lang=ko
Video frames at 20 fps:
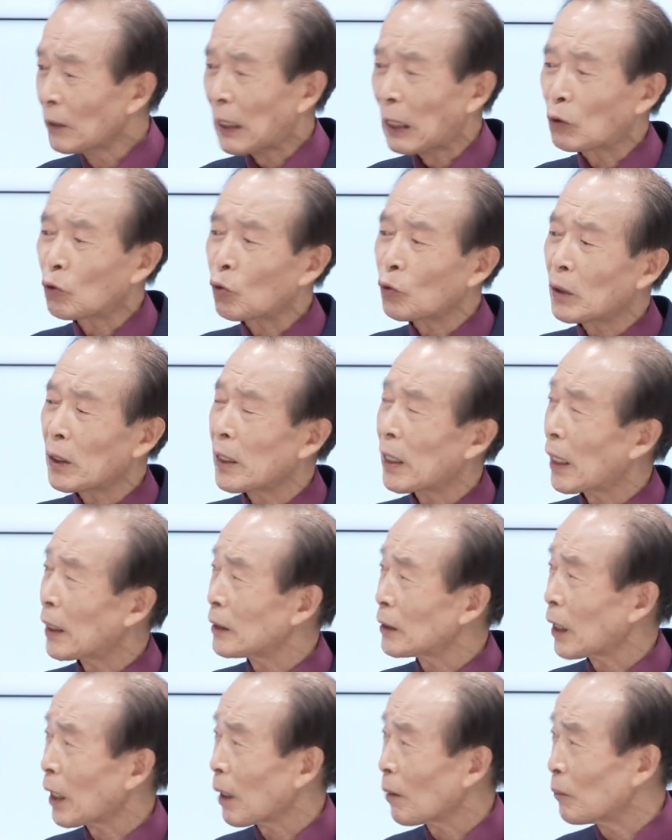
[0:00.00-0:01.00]

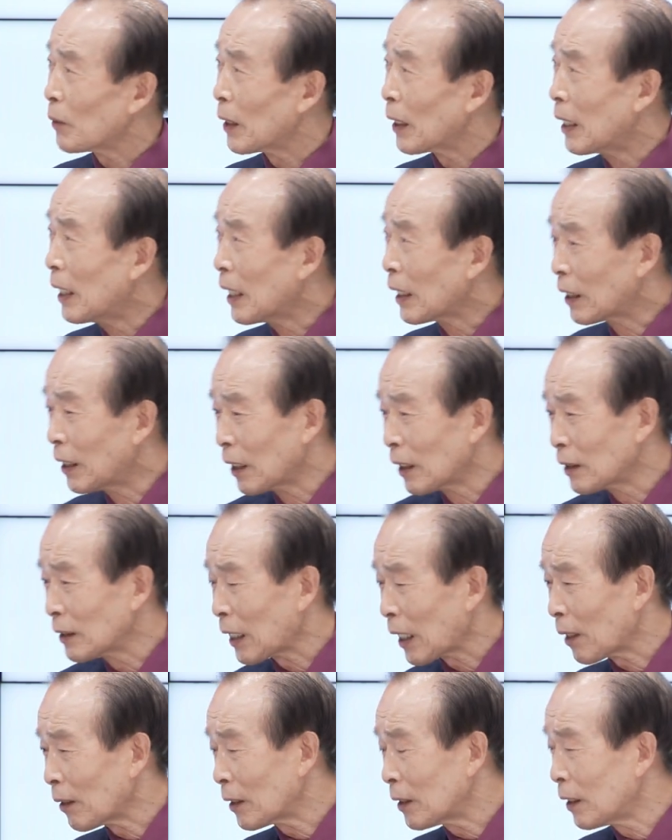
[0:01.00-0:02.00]
대통령이라는 사람이 그런
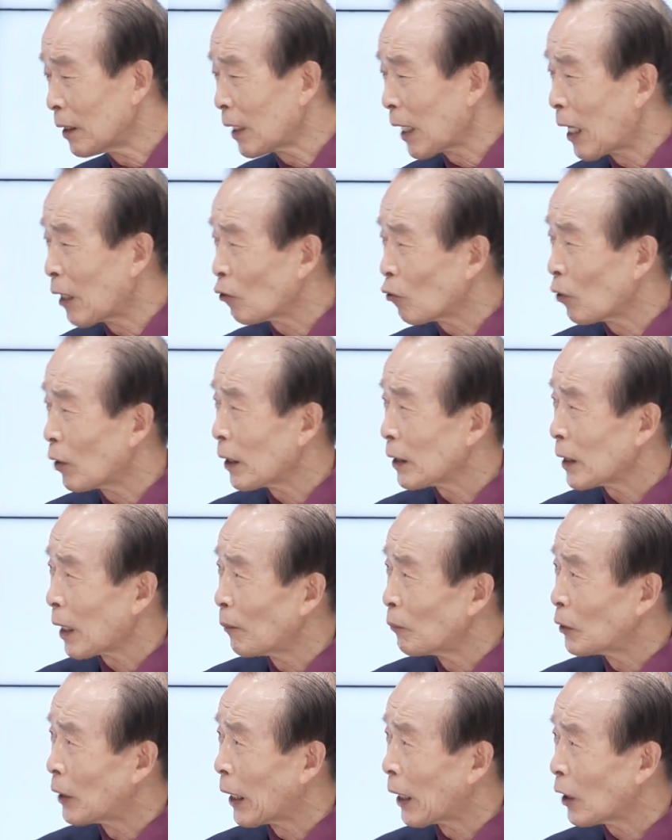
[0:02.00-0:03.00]
사람 끌어안고 그래서
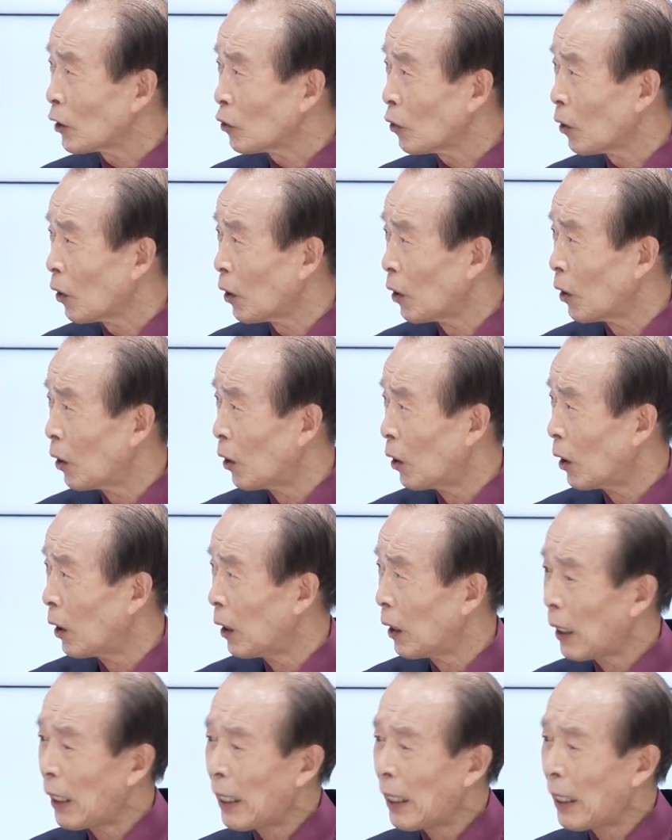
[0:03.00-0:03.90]
하면 되겠어요? 어?